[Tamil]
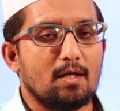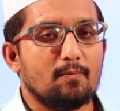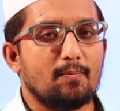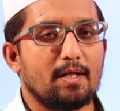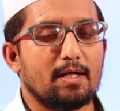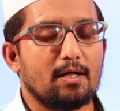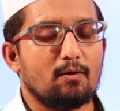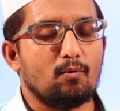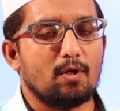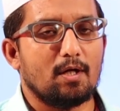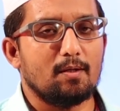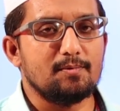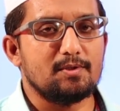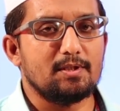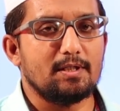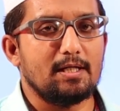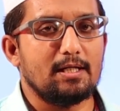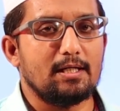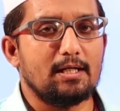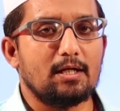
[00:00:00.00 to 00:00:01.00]
இப்போ எனக்கு
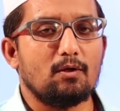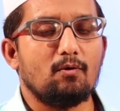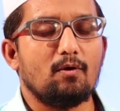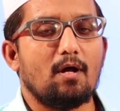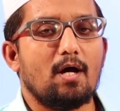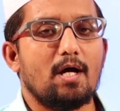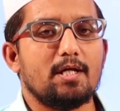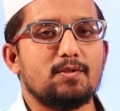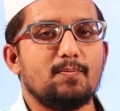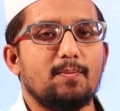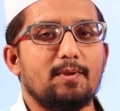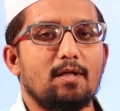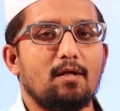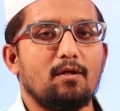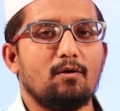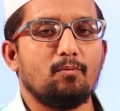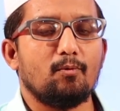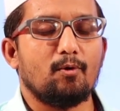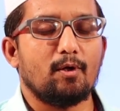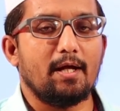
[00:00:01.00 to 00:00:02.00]
உடம்பு சரியில்லை நான் ஒரு
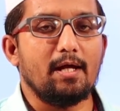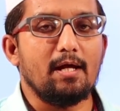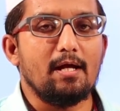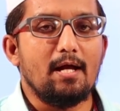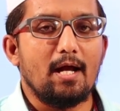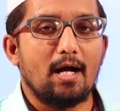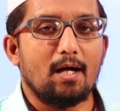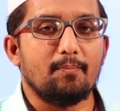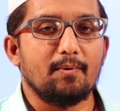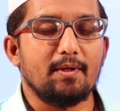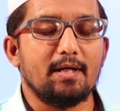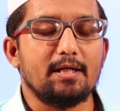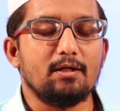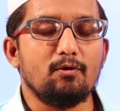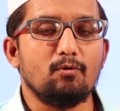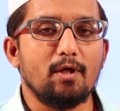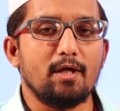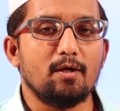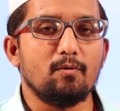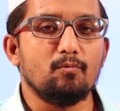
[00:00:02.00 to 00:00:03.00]
ஹாஸ்பிட்டலுக்கு போகிறேன் அப்போ
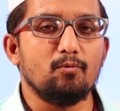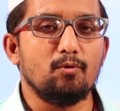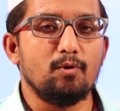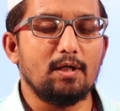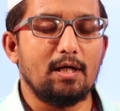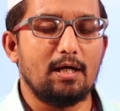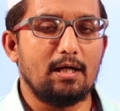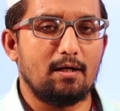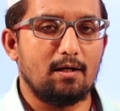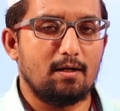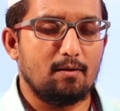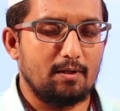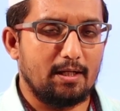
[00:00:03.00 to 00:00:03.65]
என்னுடைய முன்னா